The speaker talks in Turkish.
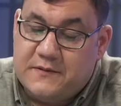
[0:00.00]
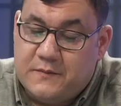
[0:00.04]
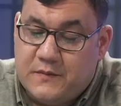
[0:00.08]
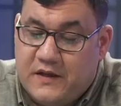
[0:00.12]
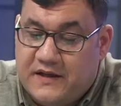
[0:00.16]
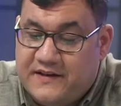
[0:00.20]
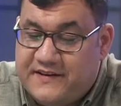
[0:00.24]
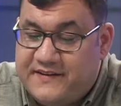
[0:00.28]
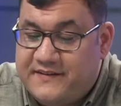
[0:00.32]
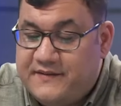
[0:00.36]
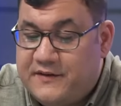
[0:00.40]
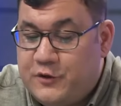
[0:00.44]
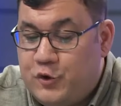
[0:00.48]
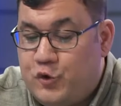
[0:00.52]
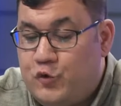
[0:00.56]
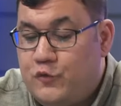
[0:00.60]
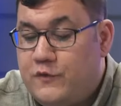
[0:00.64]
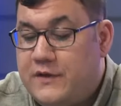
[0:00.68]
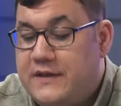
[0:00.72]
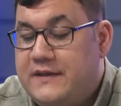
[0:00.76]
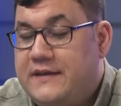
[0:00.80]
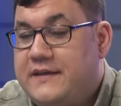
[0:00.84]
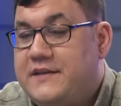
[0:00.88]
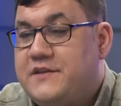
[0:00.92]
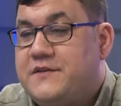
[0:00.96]
aslında
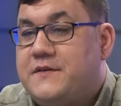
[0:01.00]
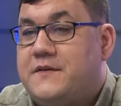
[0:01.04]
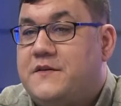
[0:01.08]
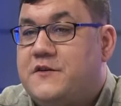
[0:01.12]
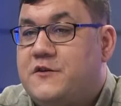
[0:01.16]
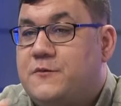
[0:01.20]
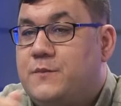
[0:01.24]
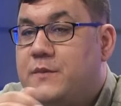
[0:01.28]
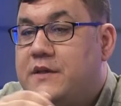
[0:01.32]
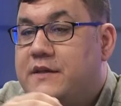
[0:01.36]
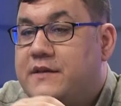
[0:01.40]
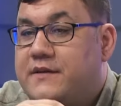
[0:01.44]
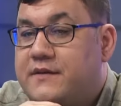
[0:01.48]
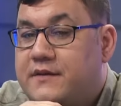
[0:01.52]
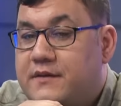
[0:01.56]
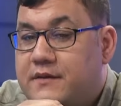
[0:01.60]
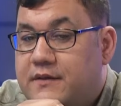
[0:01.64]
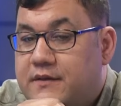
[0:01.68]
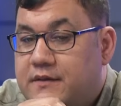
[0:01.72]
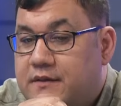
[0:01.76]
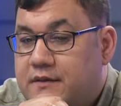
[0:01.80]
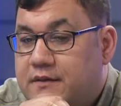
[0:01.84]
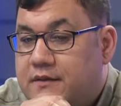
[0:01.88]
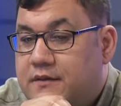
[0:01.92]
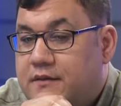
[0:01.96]
güvenlik çalışmaları
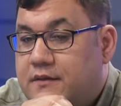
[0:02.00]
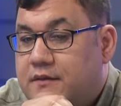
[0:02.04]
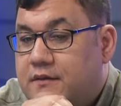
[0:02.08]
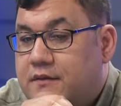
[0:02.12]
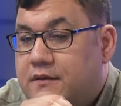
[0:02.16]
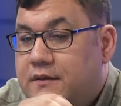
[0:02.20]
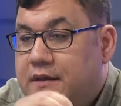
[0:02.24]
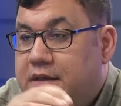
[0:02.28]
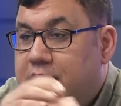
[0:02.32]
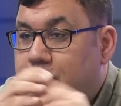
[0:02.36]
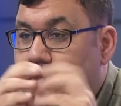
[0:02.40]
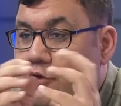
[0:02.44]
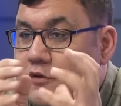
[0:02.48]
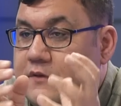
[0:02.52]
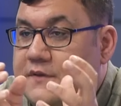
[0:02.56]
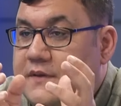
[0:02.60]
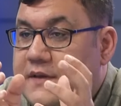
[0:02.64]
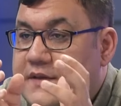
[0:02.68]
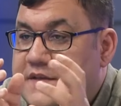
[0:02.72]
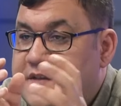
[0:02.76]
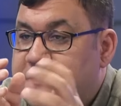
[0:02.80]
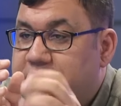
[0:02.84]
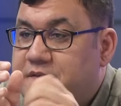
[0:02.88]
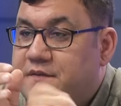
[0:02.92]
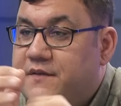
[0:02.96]
e, ilk ortaya
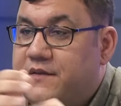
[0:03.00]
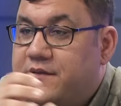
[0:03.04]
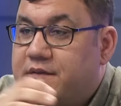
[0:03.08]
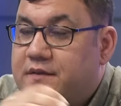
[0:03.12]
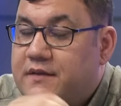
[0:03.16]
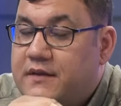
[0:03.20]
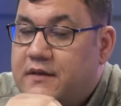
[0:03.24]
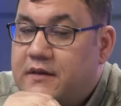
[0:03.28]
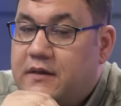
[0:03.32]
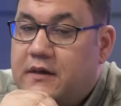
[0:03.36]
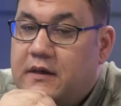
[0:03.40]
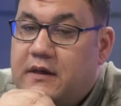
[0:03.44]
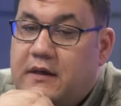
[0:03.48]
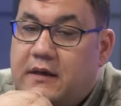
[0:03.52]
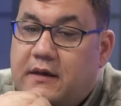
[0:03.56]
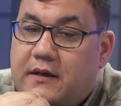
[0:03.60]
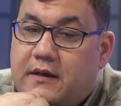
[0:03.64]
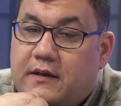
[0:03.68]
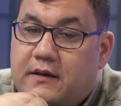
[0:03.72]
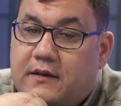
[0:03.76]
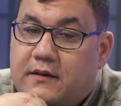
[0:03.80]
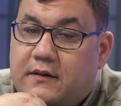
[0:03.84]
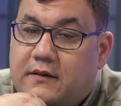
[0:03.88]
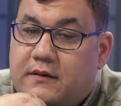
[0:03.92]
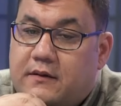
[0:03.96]
çıktığında
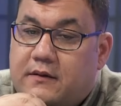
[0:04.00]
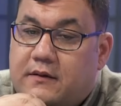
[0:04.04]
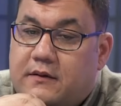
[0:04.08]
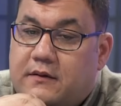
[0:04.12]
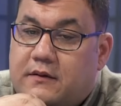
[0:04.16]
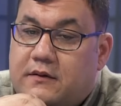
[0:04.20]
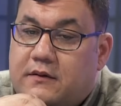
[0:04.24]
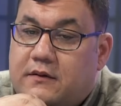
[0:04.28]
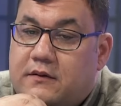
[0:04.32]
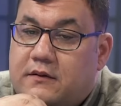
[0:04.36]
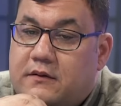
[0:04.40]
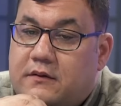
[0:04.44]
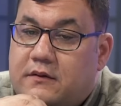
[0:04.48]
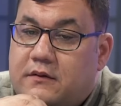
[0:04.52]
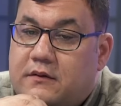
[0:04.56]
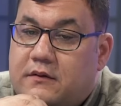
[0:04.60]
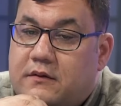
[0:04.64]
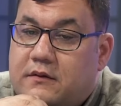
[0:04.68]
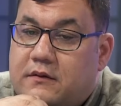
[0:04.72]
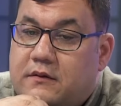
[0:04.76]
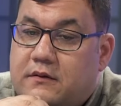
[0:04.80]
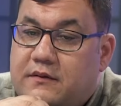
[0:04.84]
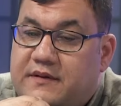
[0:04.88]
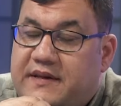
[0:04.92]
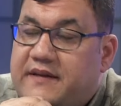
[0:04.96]
e,
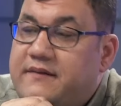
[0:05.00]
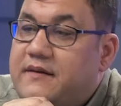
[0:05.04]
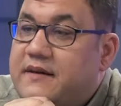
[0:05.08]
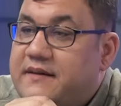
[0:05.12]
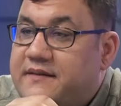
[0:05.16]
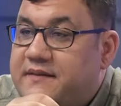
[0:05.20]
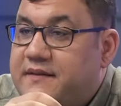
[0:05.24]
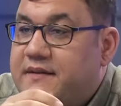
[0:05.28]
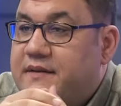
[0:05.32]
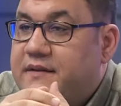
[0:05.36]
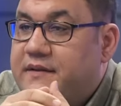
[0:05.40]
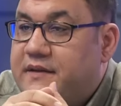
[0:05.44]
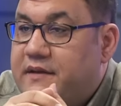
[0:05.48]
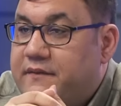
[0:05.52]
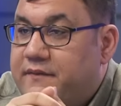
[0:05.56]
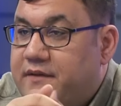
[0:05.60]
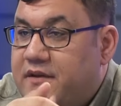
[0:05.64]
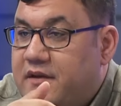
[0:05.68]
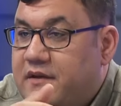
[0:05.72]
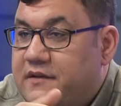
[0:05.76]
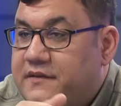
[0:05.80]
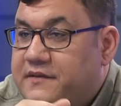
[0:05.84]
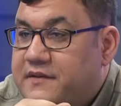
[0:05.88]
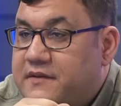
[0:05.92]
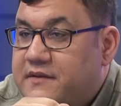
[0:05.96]
devlete
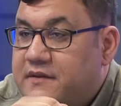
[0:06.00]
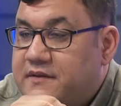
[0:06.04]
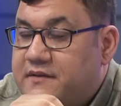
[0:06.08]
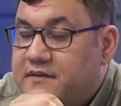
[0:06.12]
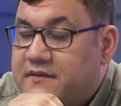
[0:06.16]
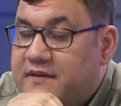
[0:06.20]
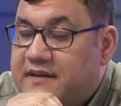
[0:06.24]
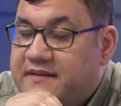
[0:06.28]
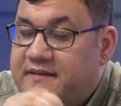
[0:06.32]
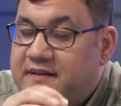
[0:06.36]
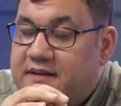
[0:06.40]
referans alır. Zaten